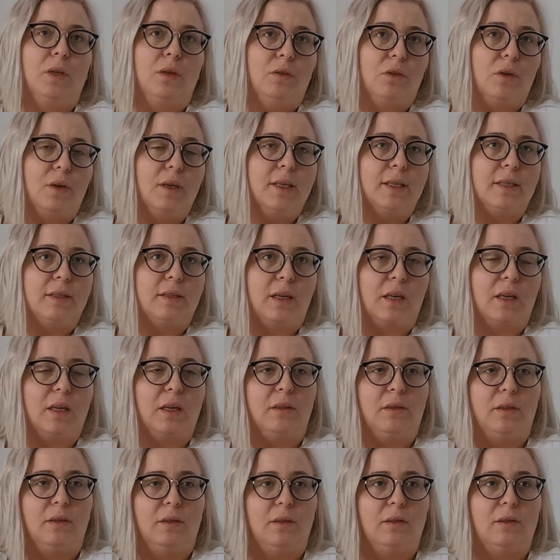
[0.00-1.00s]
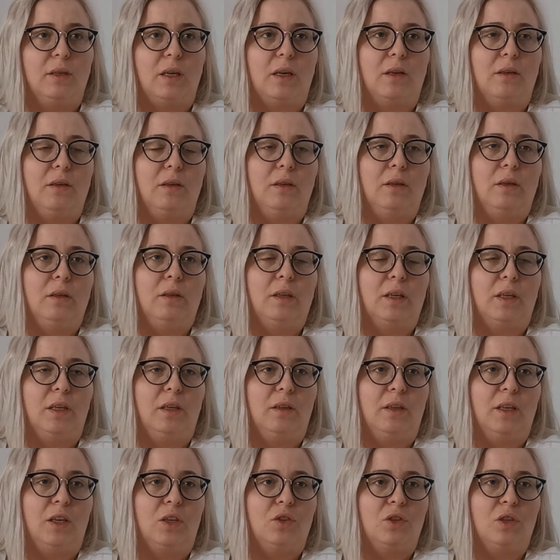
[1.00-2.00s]
to jest taka, ta, taki
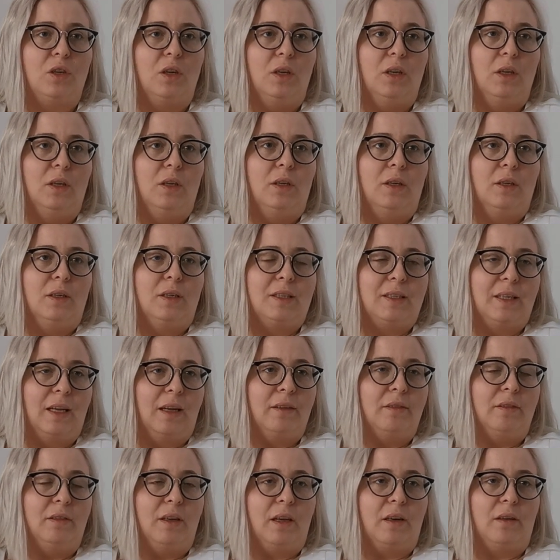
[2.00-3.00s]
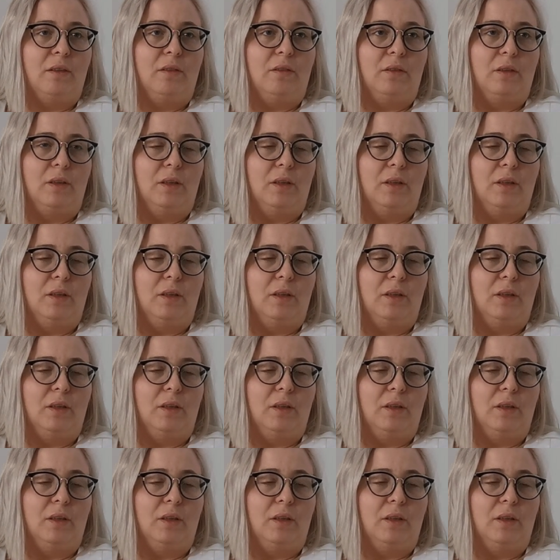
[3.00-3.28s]
nasz standard,